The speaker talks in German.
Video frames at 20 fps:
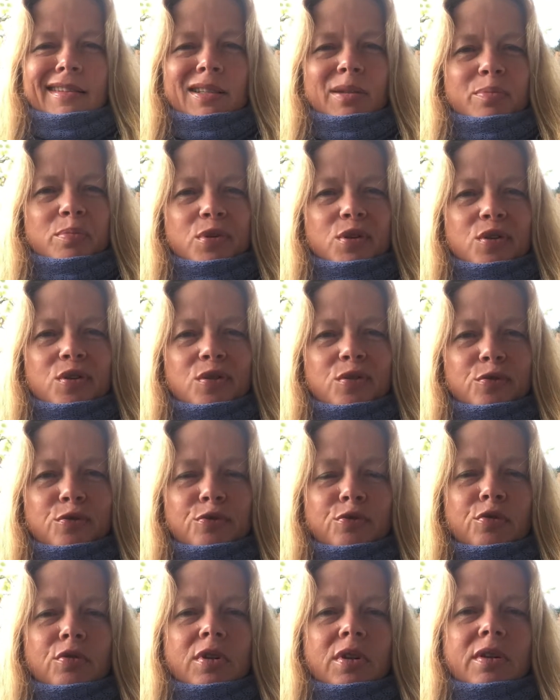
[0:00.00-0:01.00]
äh,
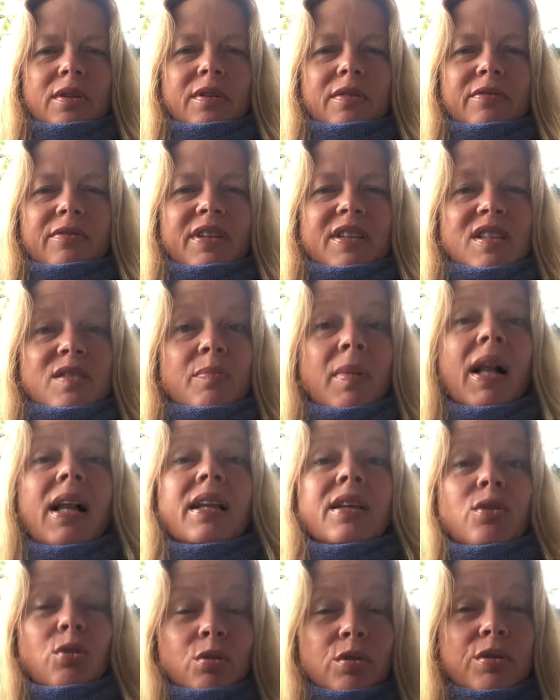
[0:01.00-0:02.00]
für, wenn es mal
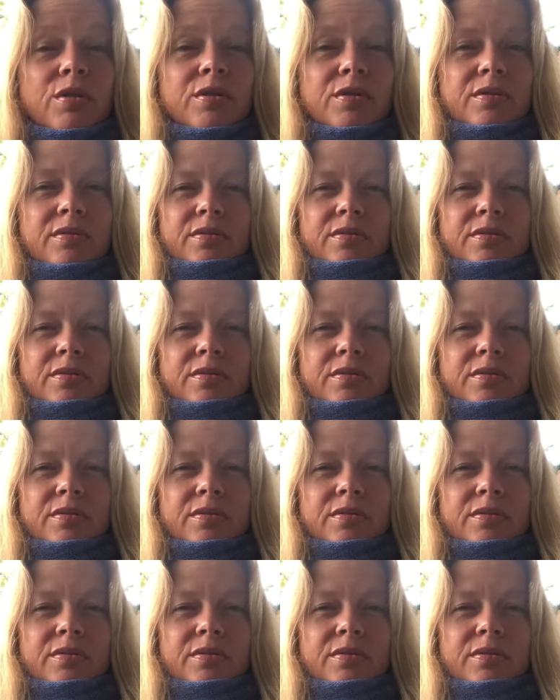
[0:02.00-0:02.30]
juckt.